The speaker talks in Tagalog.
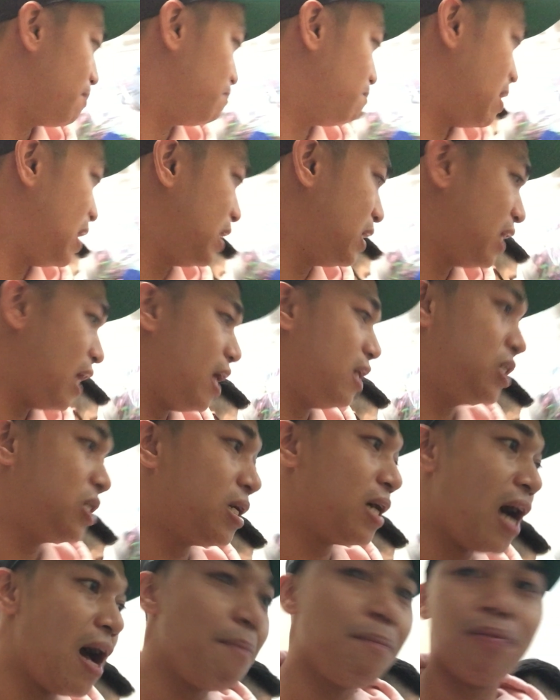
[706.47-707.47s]

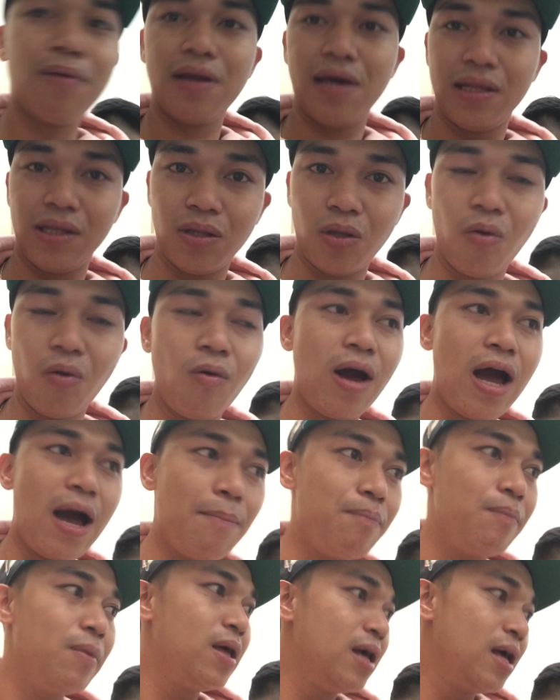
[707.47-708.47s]
Vintage cup, retro
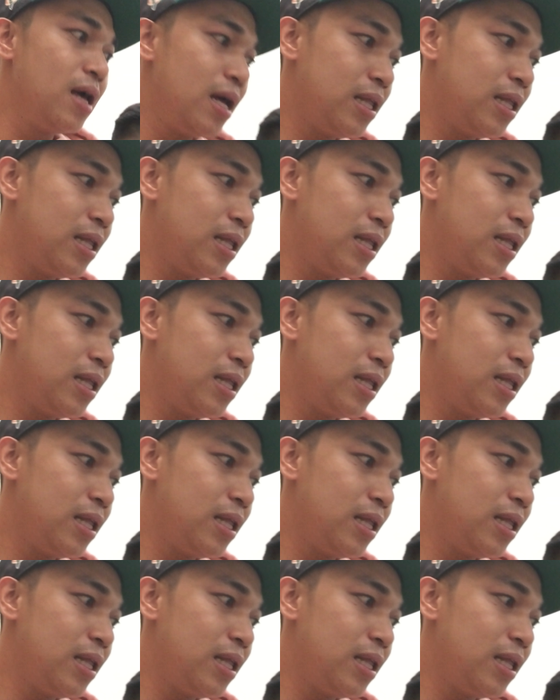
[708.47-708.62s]
cup,